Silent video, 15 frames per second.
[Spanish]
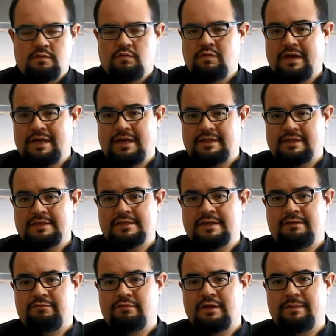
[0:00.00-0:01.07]
una
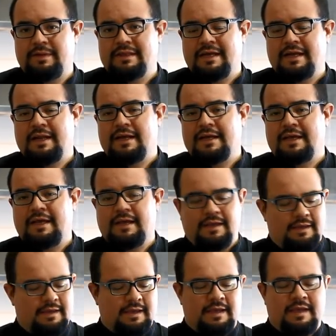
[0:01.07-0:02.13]
característica fundamental era
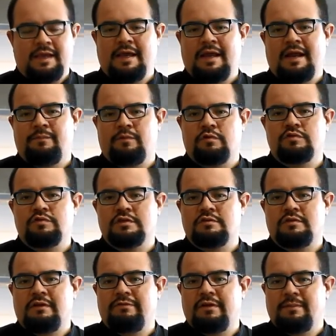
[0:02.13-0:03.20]
que eh, al
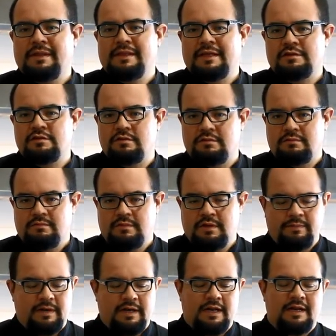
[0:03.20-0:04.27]
producirse una fermentación
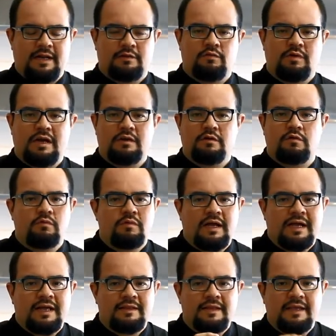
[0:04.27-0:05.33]
de manera natural con una
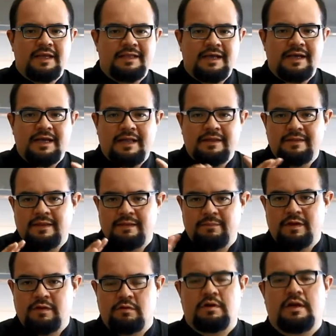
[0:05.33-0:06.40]
cantidad tan grande de
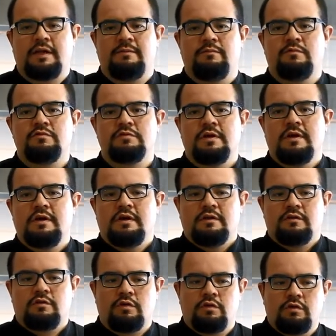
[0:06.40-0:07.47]
microorganismos,
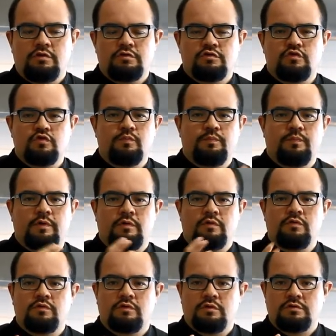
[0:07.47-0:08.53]
todos los
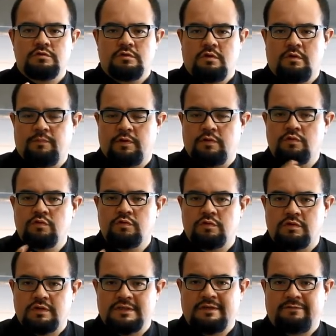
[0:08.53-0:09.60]
subproductos o
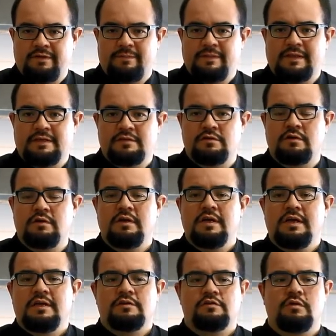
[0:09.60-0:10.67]
productos de esa fermentación
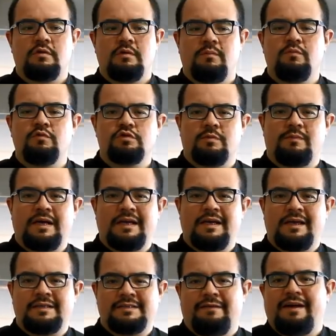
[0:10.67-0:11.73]
son mucho
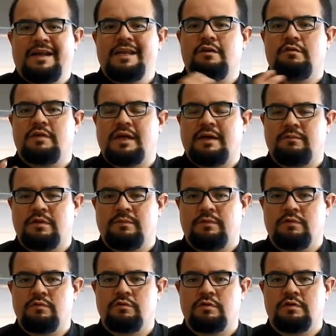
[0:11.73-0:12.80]
más, ese abanico digamos de
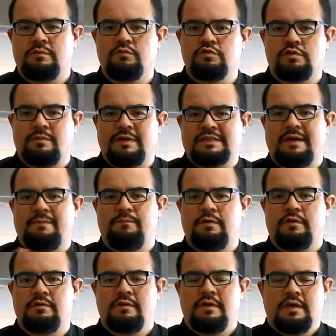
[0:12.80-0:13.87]
productos es mucho más
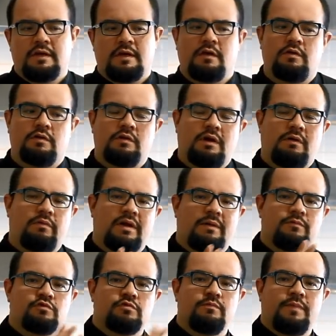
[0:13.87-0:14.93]
amplio que cuando
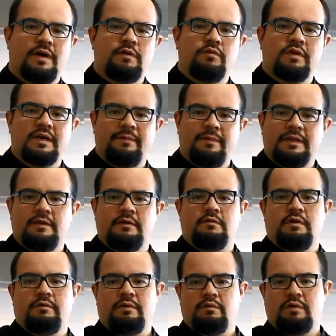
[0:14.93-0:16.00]
elaboramos un pan únicamente
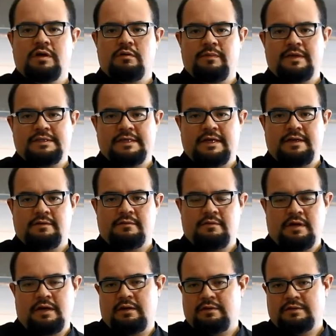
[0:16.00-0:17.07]
con levadura comercial,
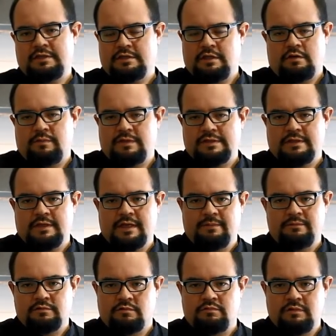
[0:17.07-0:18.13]
con la,
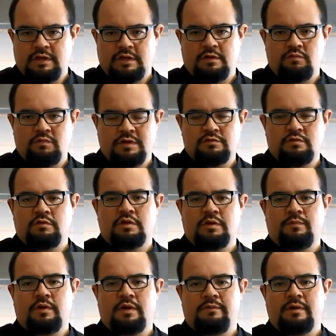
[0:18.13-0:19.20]
digamos, con una, solo
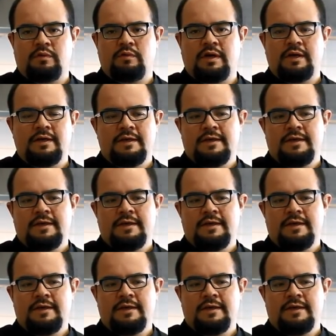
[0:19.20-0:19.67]
tipo de levadura.